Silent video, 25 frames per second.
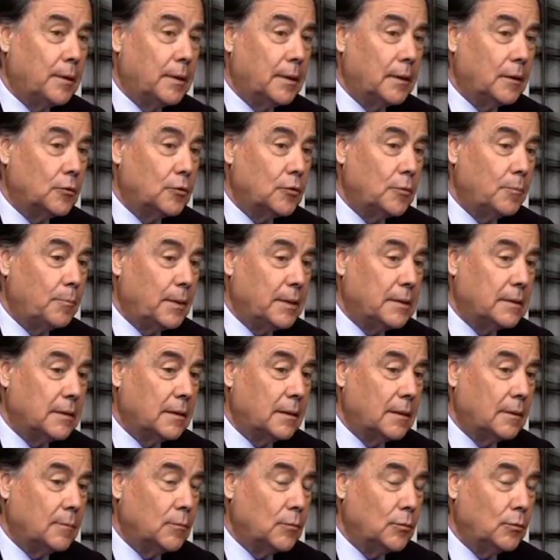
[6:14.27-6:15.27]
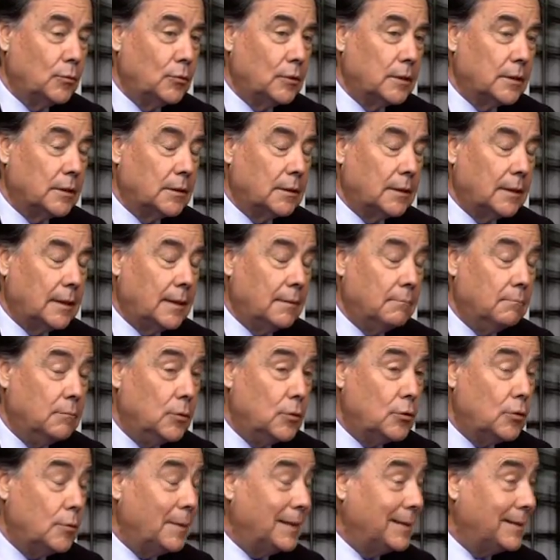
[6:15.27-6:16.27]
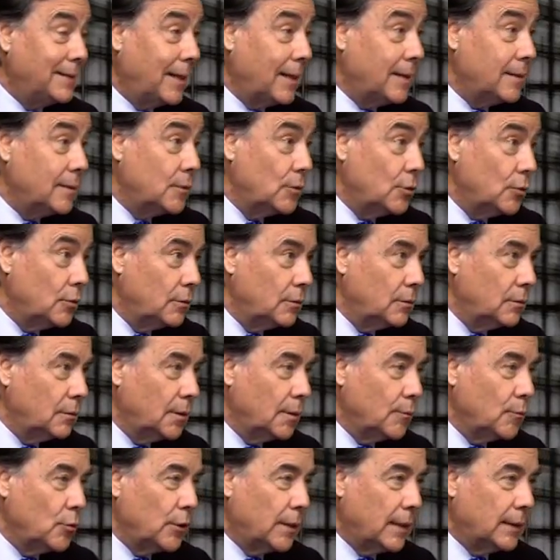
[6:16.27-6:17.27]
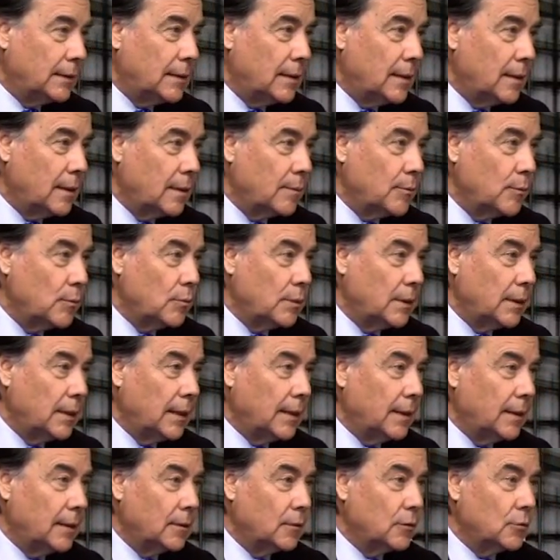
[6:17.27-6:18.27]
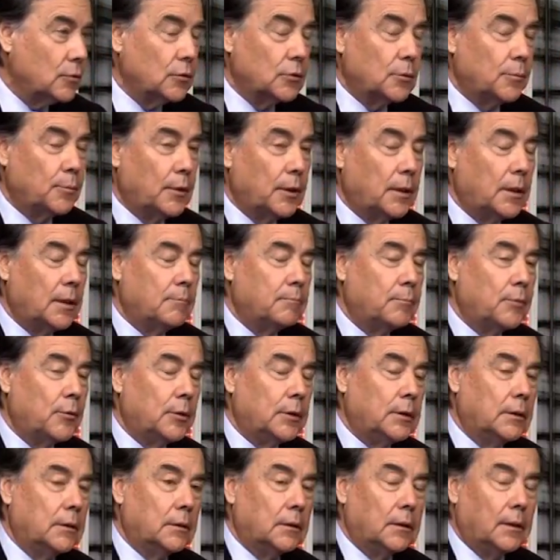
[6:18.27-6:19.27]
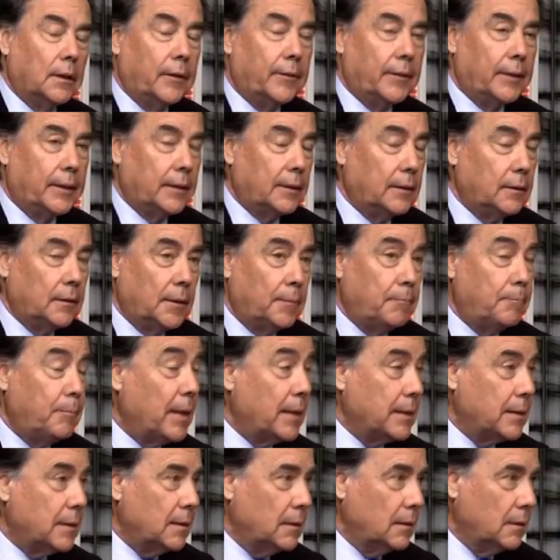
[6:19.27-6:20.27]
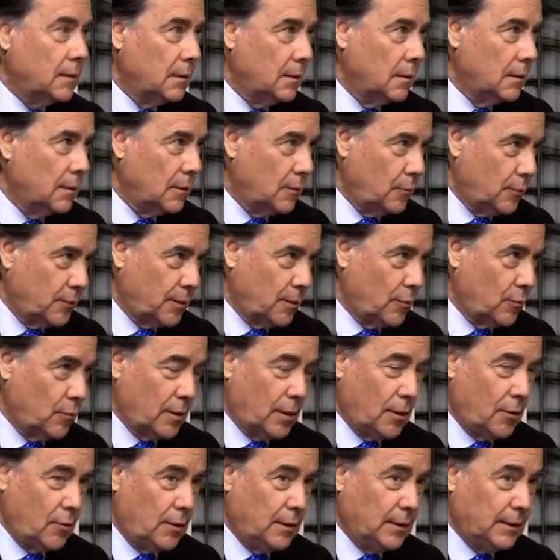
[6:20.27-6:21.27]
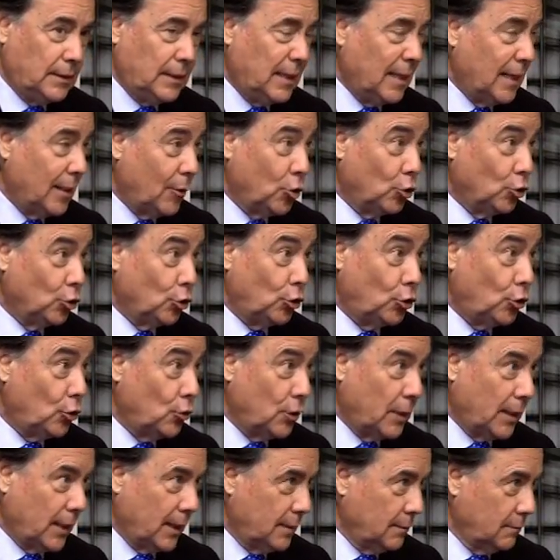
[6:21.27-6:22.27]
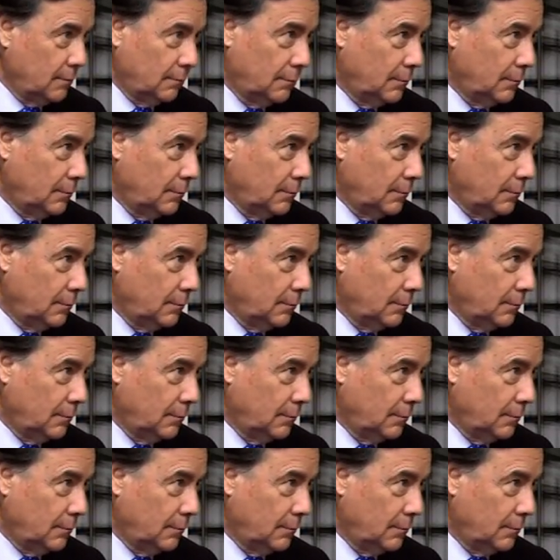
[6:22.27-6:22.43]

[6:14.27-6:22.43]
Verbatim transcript: en otros países del mundo que tienen mucho más tradición democrática y republicana que nosotros, por ejemplo, en, a ver, en España, los abogados litigan con toga.